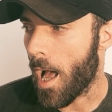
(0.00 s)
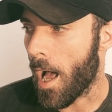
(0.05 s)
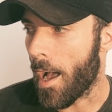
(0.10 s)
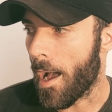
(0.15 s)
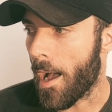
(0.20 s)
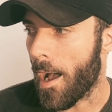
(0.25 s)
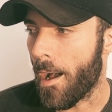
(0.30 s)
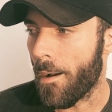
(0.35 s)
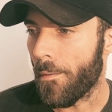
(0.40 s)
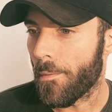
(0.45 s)

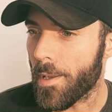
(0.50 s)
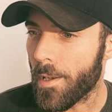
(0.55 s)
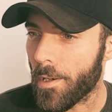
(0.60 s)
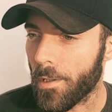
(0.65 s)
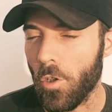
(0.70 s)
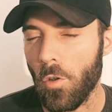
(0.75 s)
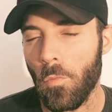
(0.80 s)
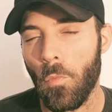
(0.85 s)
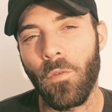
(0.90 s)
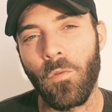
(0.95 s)
a
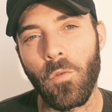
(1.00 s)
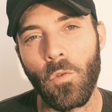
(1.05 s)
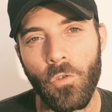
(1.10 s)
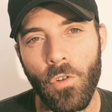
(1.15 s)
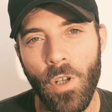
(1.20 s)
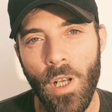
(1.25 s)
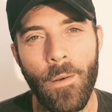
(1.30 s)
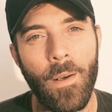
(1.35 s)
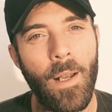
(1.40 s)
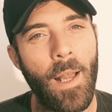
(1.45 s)
ver cómo
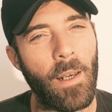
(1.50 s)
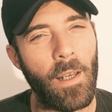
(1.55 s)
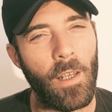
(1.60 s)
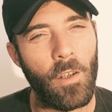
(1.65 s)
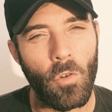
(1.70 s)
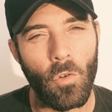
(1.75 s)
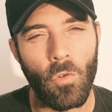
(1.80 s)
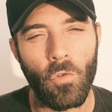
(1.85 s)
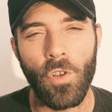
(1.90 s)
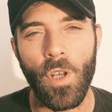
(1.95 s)
funcionaban las redes
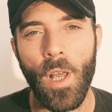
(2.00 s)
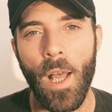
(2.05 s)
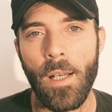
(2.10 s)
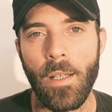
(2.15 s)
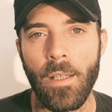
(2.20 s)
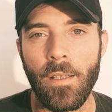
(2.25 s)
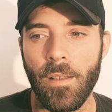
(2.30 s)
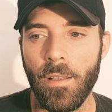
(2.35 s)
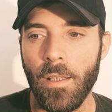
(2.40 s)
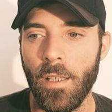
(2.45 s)

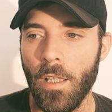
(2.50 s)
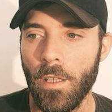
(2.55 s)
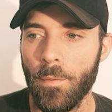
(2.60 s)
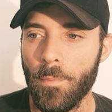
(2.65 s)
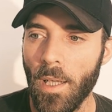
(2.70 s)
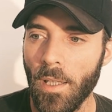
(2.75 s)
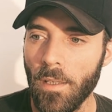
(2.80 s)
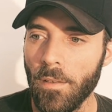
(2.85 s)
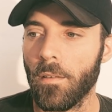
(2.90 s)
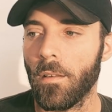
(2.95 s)
sociales y
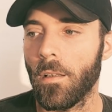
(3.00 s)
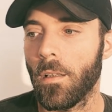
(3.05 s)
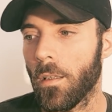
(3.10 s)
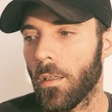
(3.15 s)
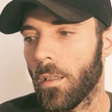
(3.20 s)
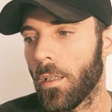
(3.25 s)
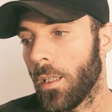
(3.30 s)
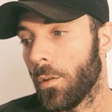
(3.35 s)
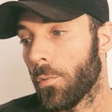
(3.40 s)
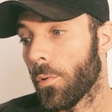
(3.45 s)
demás.
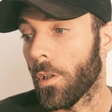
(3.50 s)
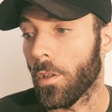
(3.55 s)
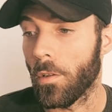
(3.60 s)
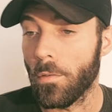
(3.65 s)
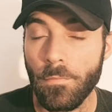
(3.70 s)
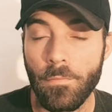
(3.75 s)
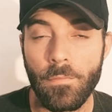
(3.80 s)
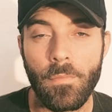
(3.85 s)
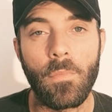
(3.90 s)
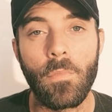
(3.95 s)
Y bueno,
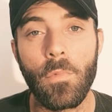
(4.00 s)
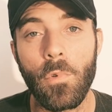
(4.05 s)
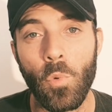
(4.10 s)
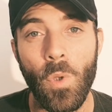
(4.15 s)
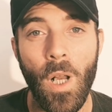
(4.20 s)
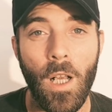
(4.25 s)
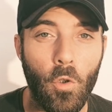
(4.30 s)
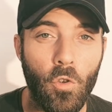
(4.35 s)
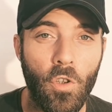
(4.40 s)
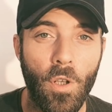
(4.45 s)

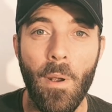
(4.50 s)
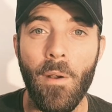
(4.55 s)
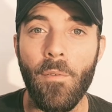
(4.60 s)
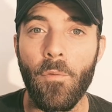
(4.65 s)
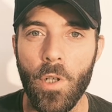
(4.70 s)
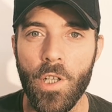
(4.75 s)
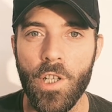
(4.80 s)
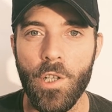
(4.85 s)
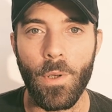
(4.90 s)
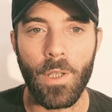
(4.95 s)
una cosa me
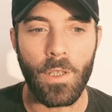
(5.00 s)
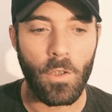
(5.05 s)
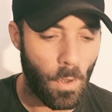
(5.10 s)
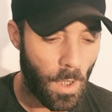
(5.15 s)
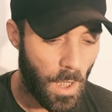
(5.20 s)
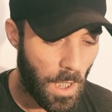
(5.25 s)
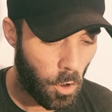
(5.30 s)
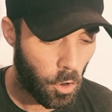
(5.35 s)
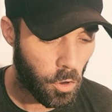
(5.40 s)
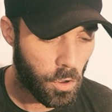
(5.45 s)
fue llevando
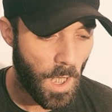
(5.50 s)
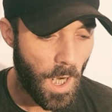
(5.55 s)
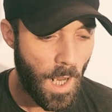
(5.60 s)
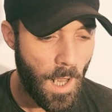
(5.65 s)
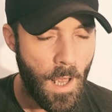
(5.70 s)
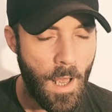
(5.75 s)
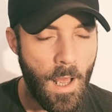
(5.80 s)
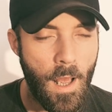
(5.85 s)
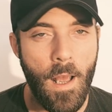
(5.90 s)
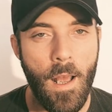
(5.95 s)
a la
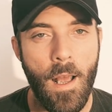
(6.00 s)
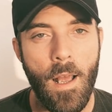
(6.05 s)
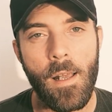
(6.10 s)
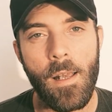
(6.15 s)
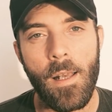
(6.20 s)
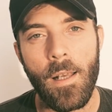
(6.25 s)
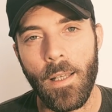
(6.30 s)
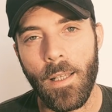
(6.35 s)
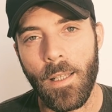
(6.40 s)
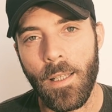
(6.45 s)
otra
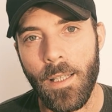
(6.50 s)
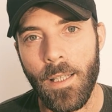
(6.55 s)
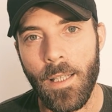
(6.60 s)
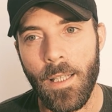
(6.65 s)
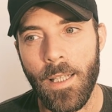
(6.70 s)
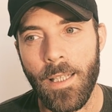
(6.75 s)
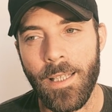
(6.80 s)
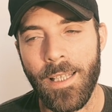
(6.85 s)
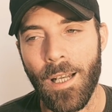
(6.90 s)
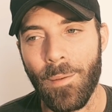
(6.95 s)

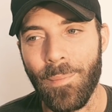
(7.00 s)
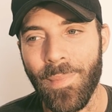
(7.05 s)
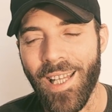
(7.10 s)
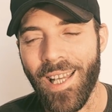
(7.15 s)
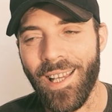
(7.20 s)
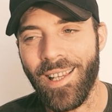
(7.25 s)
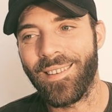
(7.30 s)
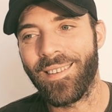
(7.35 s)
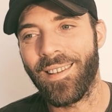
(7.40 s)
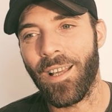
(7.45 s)
y
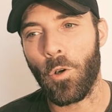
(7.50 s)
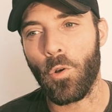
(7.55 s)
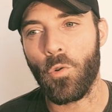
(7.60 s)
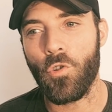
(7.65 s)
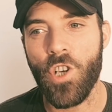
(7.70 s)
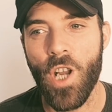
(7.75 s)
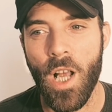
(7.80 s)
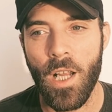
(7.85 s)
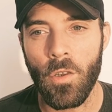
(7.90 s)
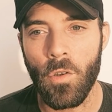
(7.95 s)
terminé
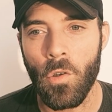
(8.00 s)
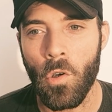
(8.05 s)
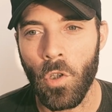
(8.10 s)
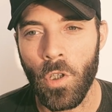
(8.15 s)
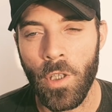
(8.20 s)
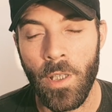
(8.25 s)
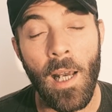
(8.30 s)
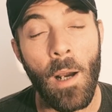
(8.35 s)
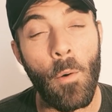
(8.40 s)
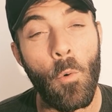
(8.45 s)

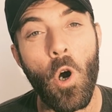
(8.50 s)
desarrollando de